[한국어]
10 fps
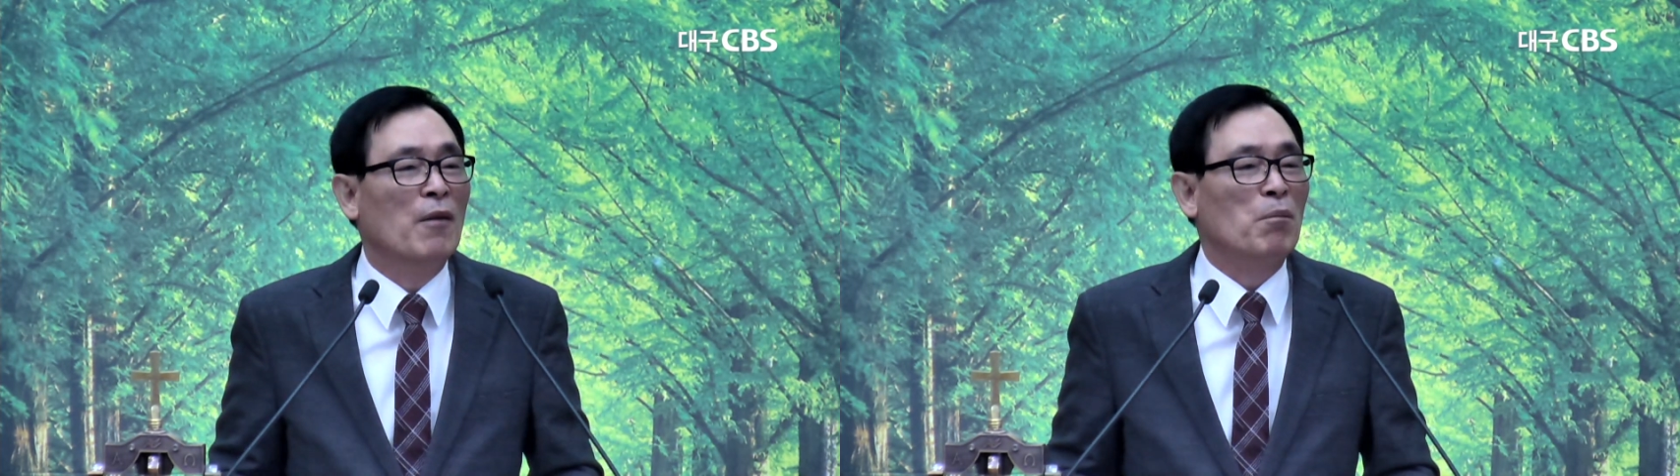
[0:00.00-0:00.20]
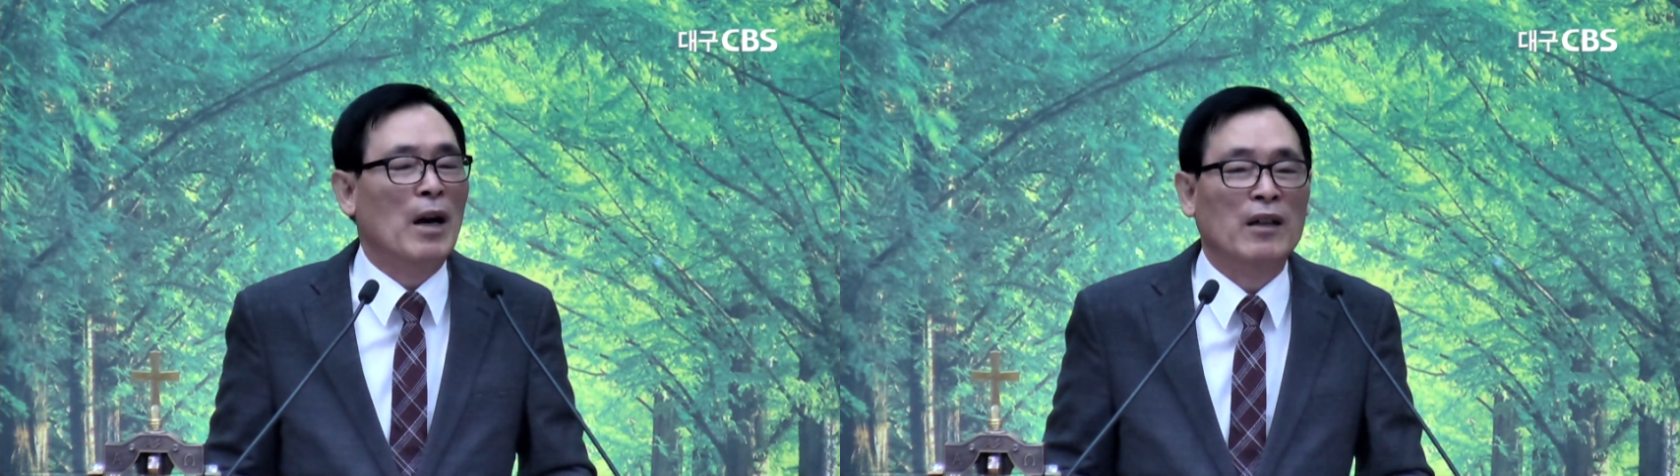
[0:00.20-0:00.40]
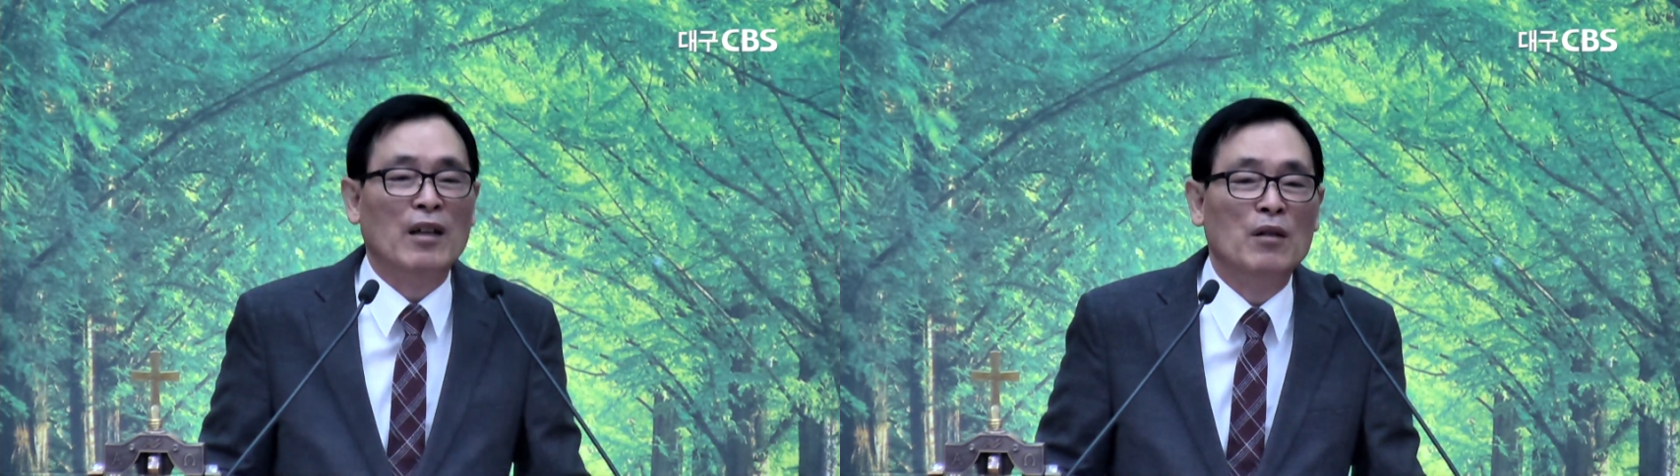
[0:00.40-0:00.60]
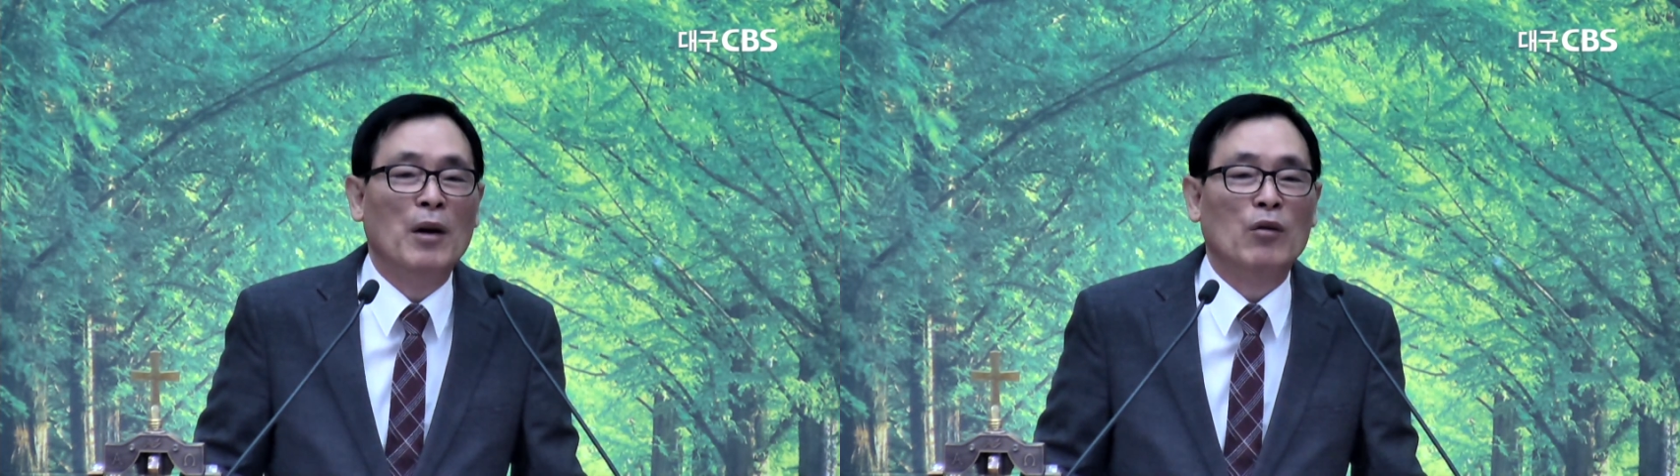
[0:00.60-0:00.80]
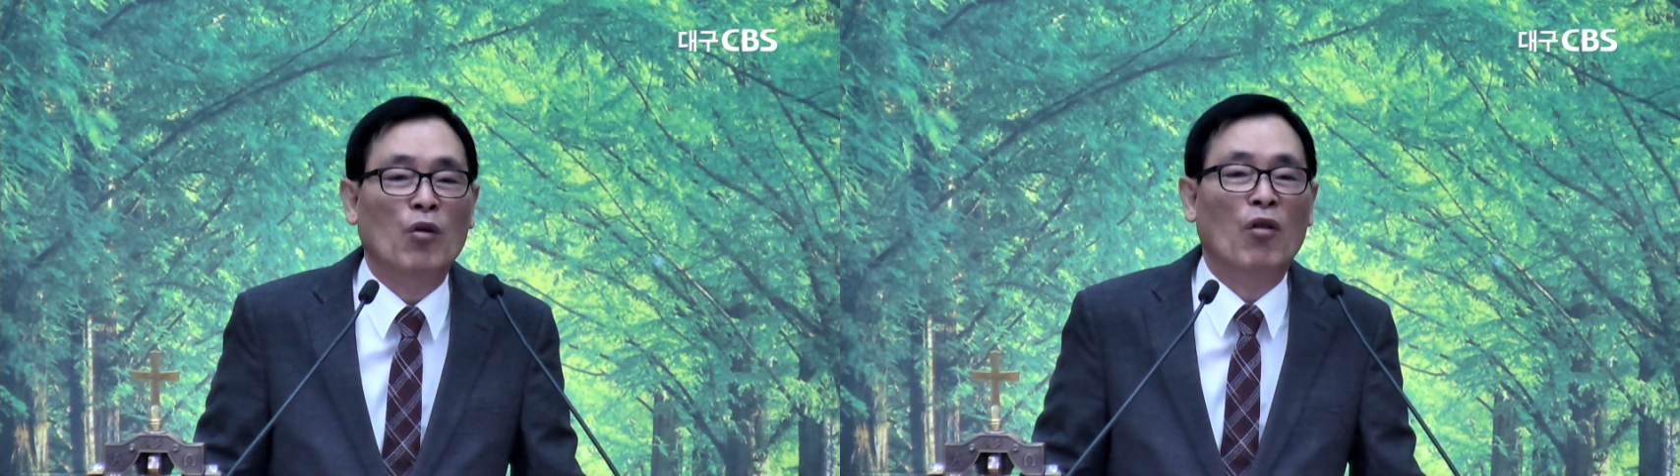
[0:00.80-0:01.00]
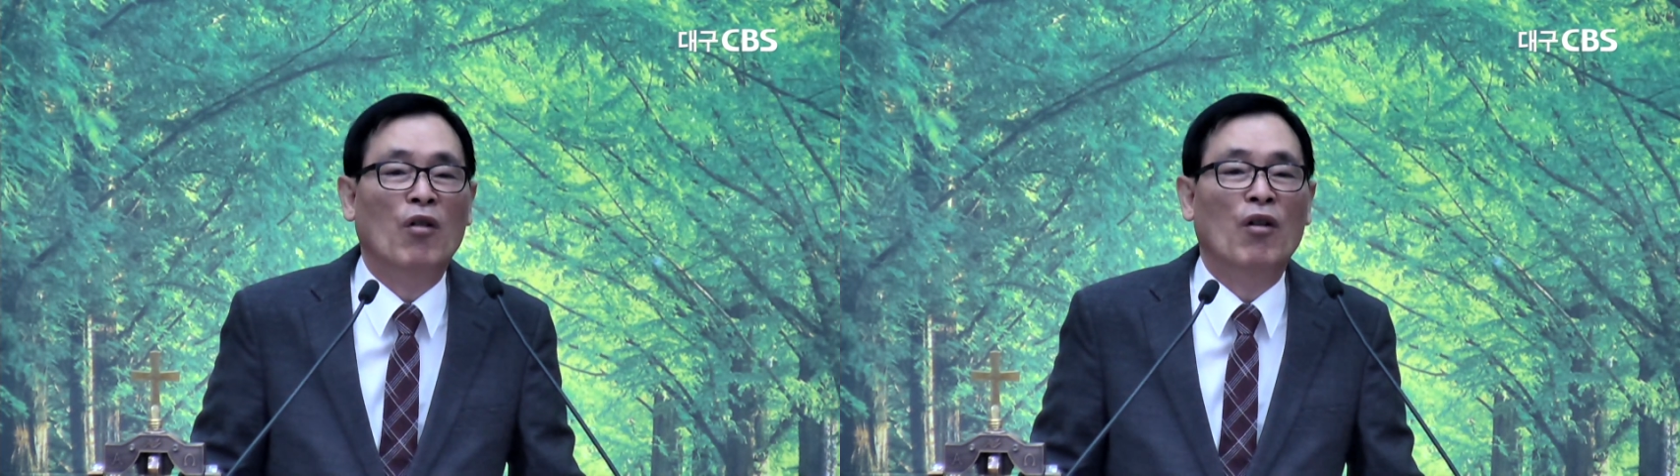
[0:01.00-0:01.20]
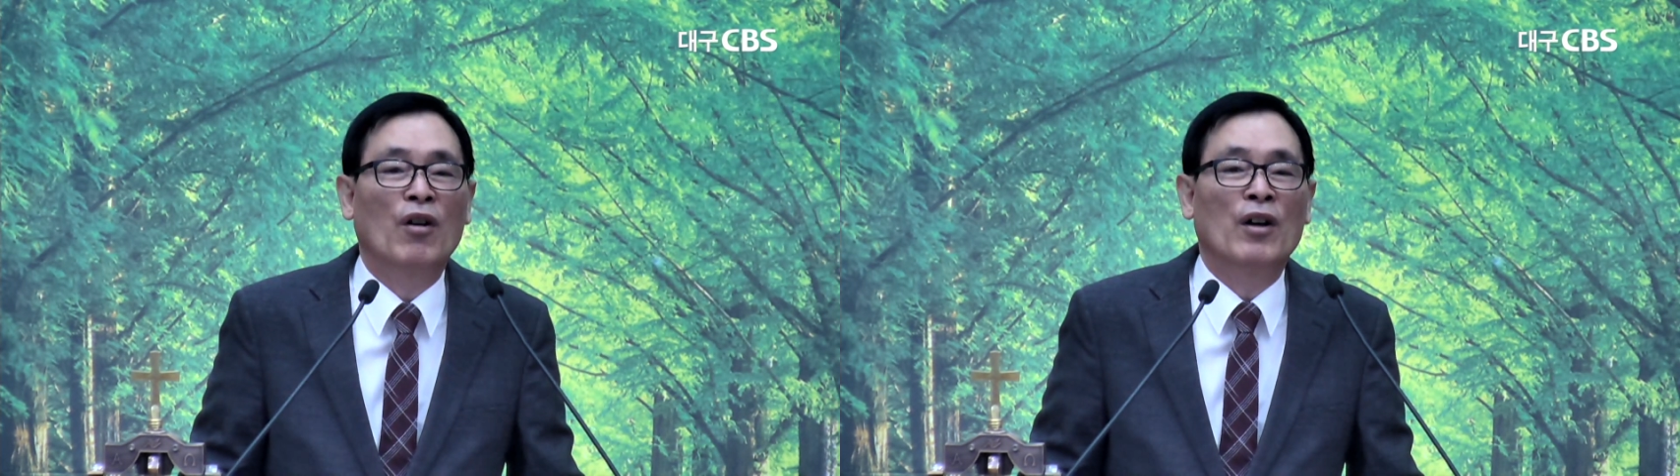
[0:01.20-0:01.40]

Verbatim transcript: 박해를 받고